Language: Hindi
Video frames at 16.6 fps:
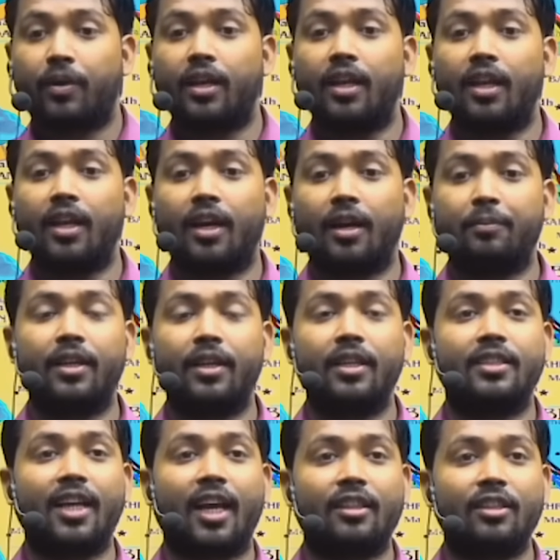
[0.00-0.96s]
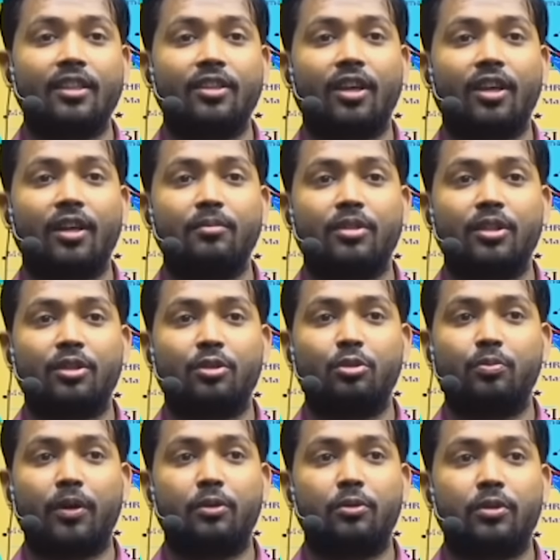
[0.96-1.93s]
पहले अपने जाति धर्म से
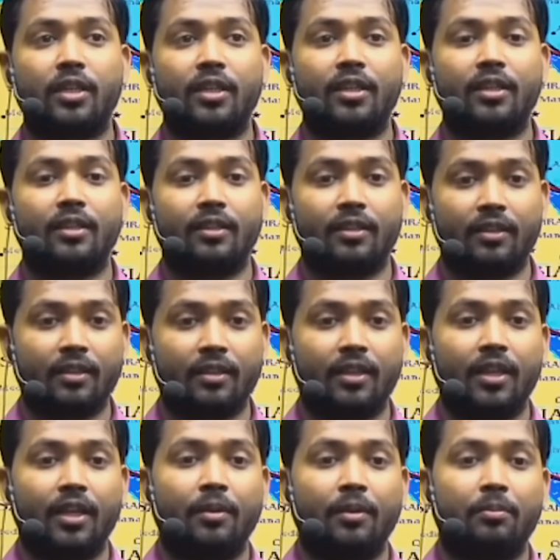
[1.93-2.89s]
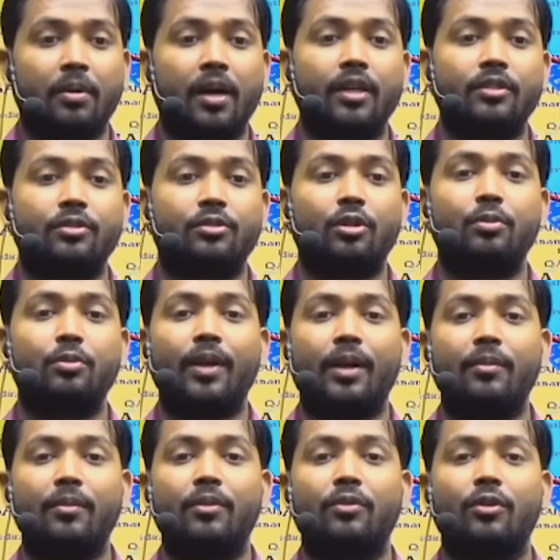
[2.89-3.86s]
तो ऊपर उठे पांच सौ
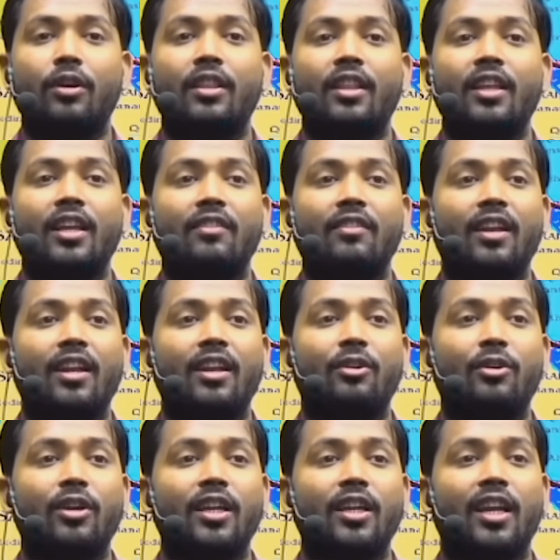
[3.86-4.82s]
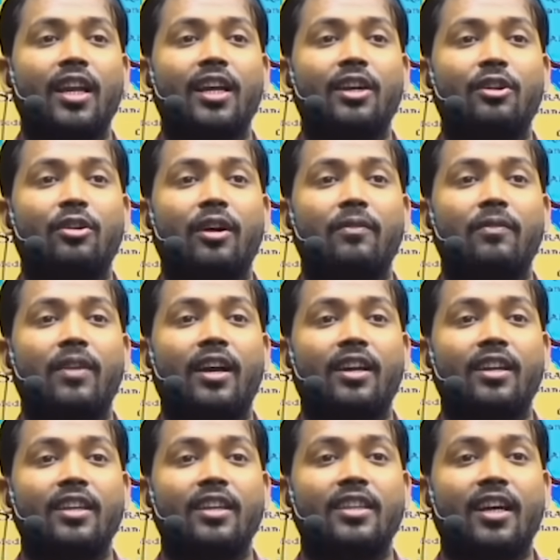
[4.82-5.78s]
रुपया में वोट देने वाले लोग इंग्लैंड को हमला
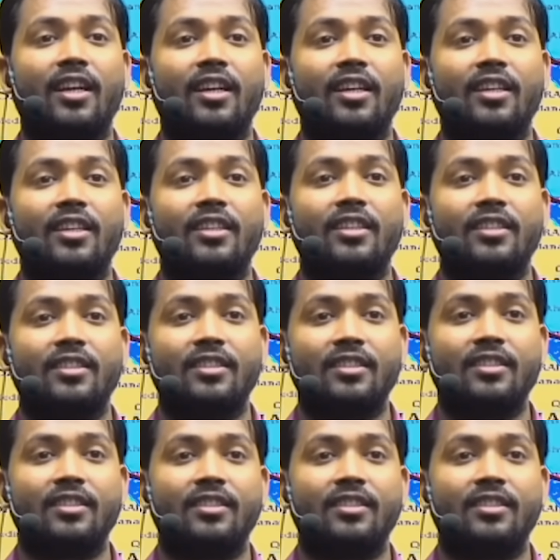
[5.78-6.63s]
करने जा रहे हैं